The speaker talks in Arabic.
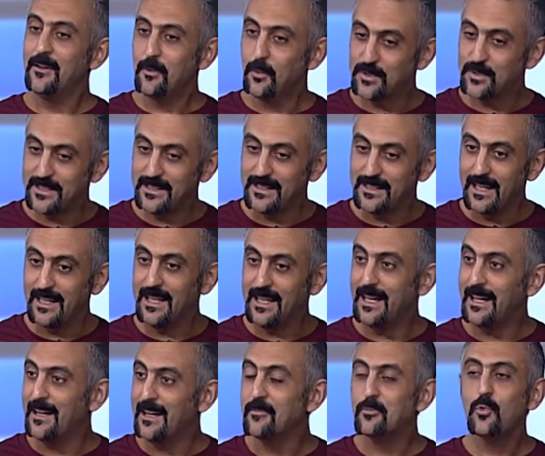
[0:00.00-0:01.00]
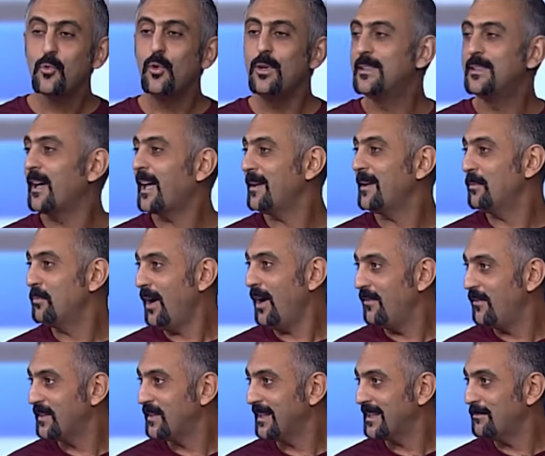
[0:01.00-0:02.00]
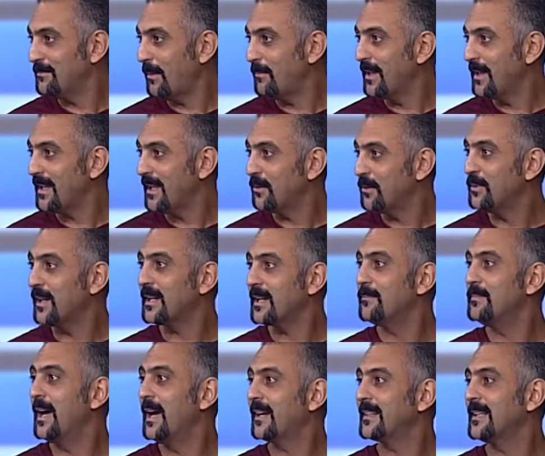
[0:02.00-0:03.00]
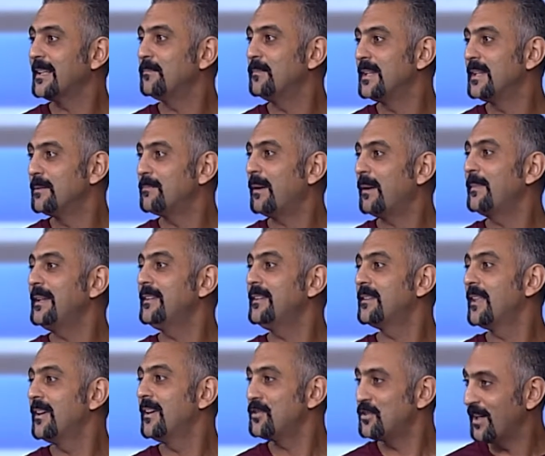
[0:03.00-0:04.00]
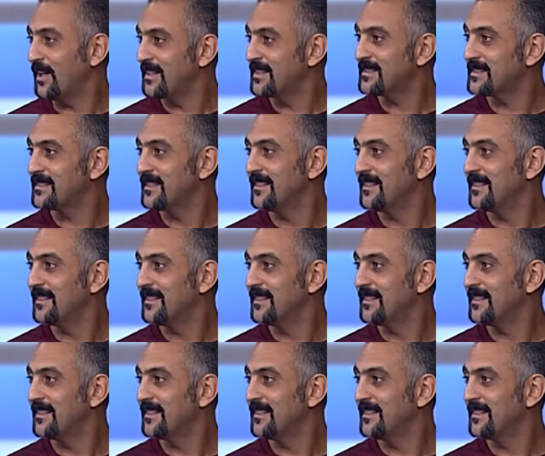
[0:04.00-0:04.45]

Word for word: وصلنا لكل تقريبا محافظات المملكة ودربنا أكثر من 400 شخص